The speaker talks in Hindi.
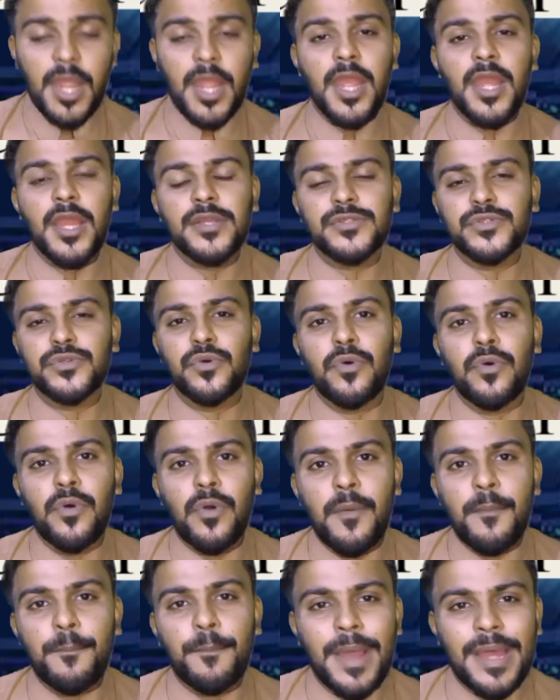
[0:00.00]

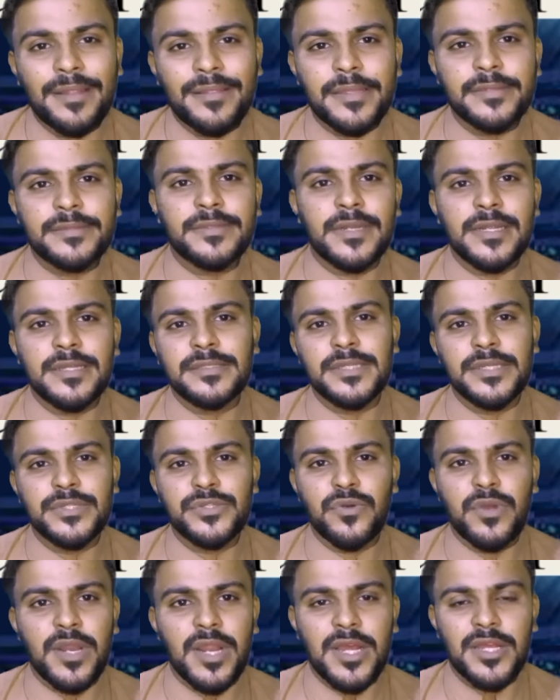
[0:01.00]
135 रन से
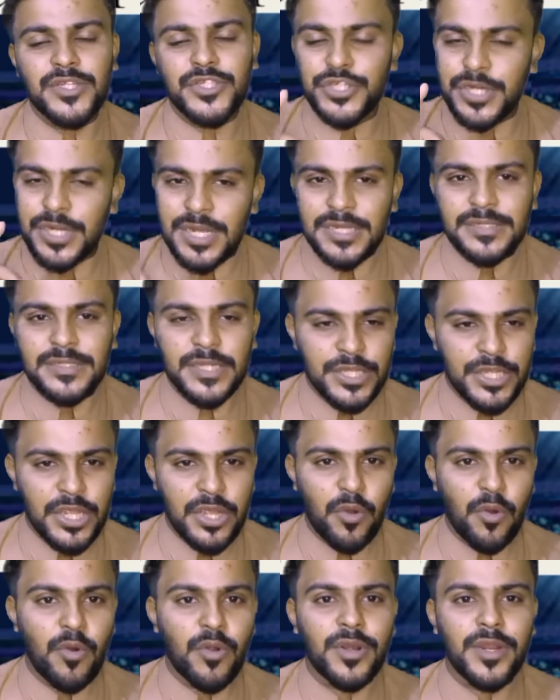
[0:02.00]
जो है ना शिकस्त दे
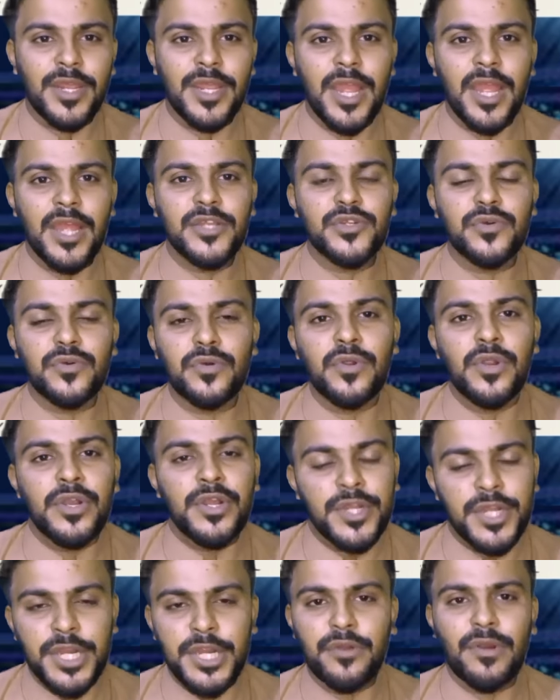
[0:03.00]
दी और ये जो
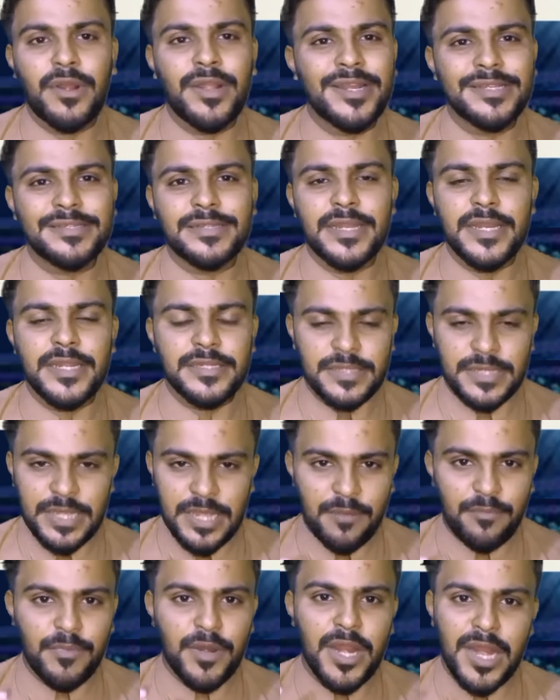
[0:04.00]
टी ट्वेंटी सीरीज
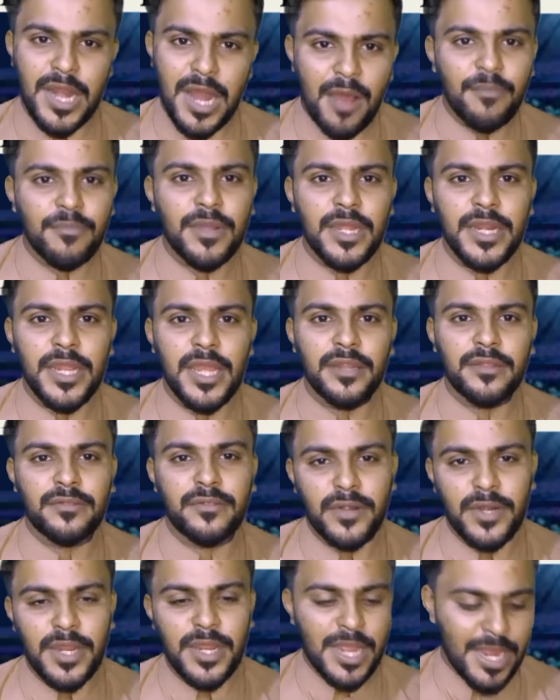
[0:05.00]
थी अपने नाम करिए
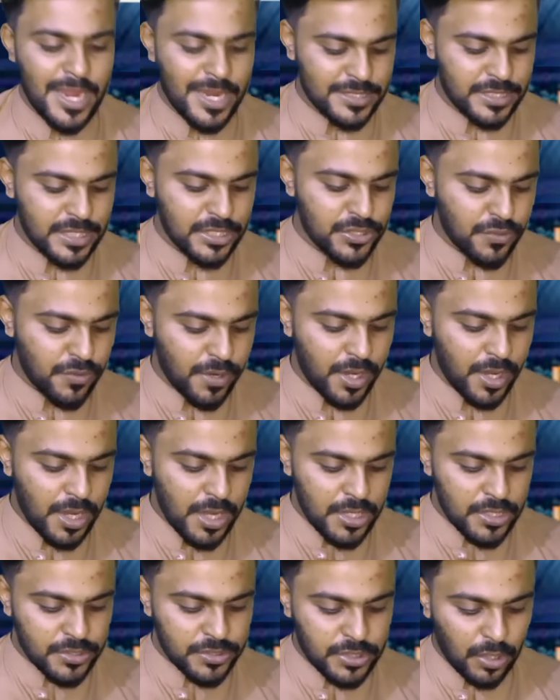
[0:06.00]
थ्री एक से जो है
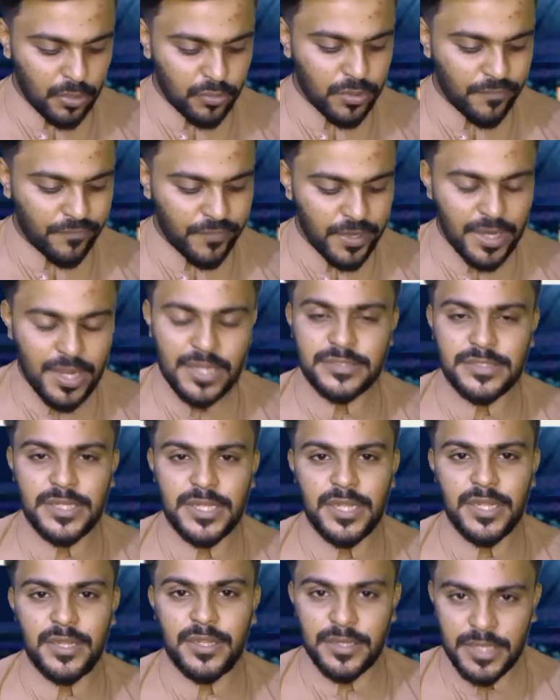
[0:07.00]
साउथ अफ्रीका
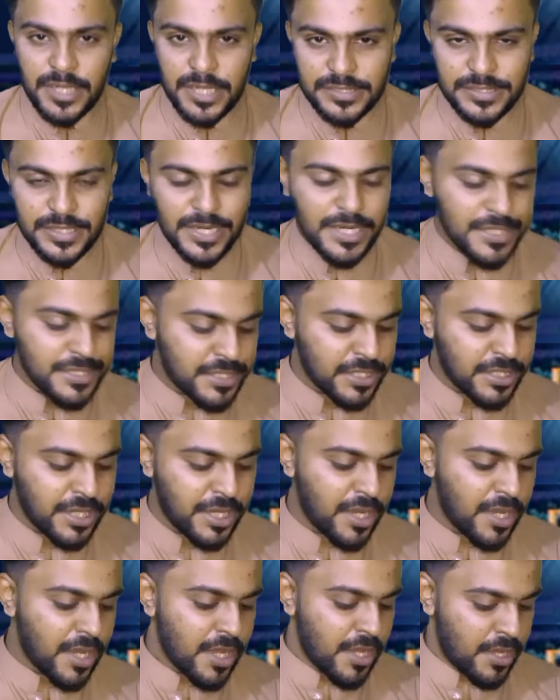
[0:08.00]
से ये सीरीज
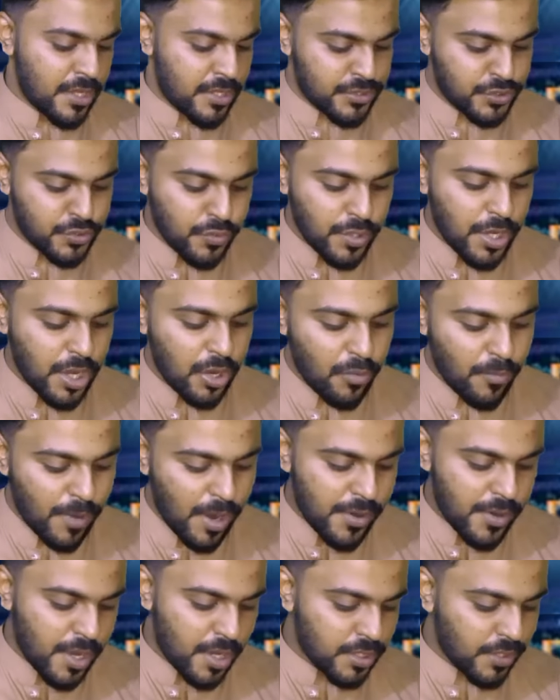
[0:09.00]
जीती सूर्य
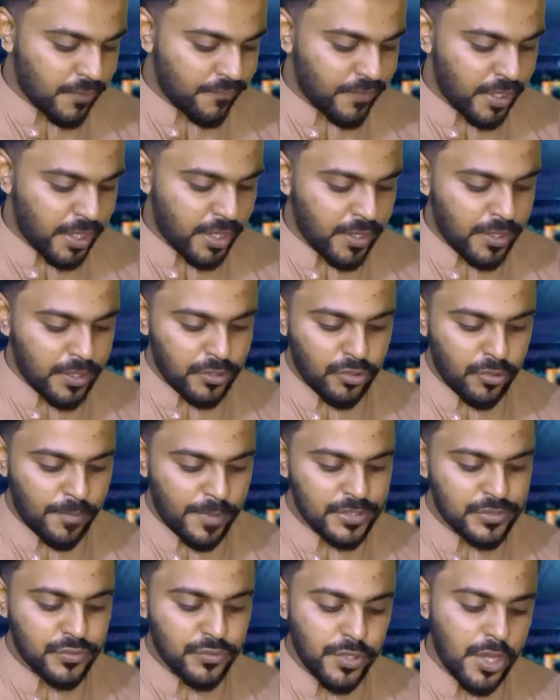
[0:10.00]
कुमार यादव ने तो
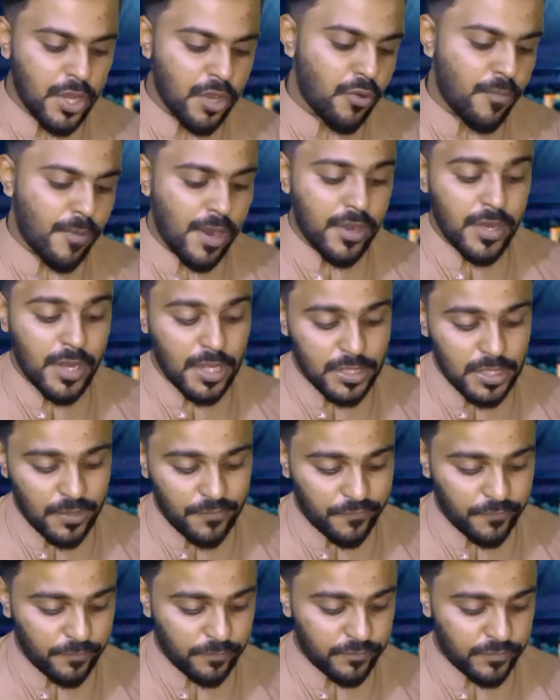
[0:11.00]
भाई सूर्य कुमार
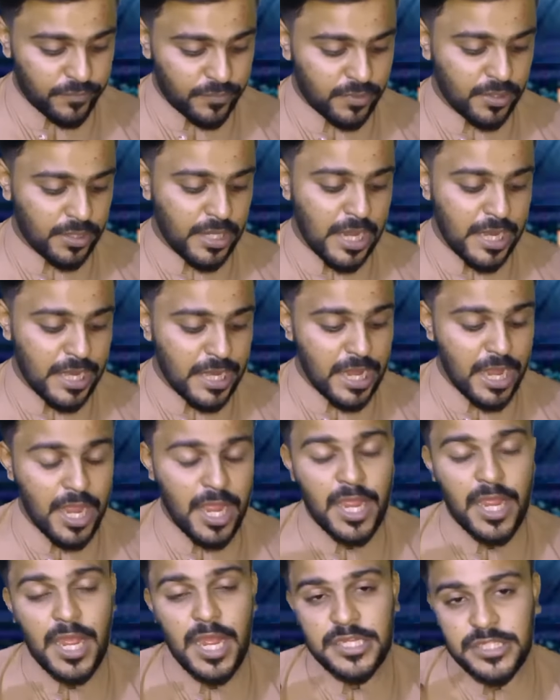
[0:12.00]
यादव यानी कि
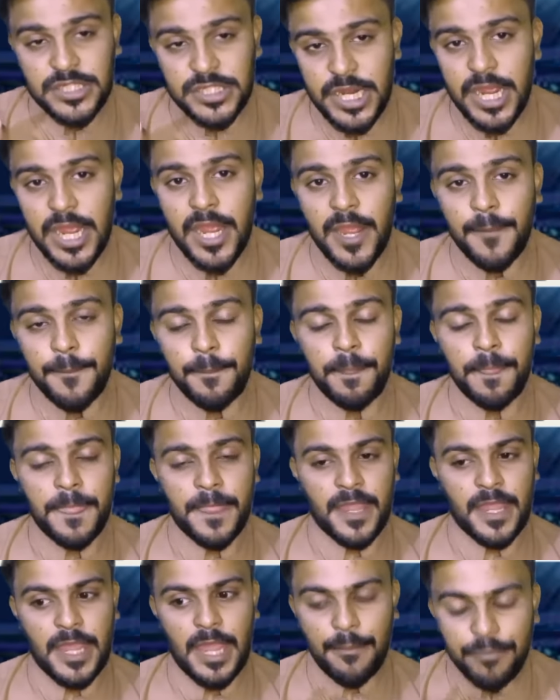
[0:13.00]
एक अच्छे
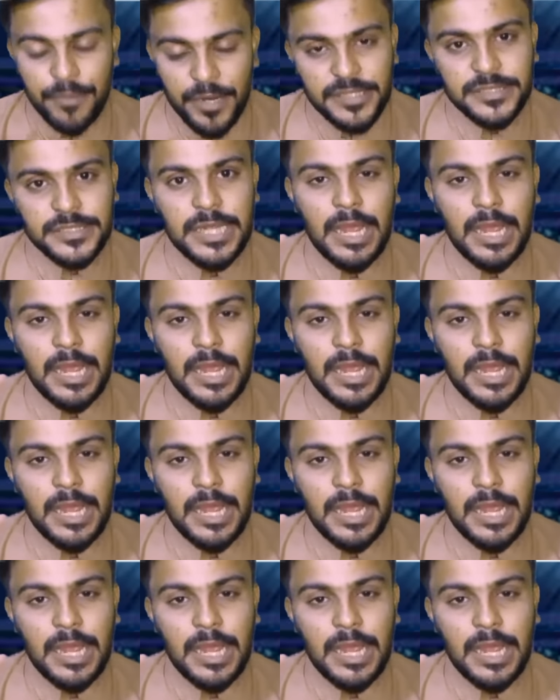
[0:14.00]
कैप्टन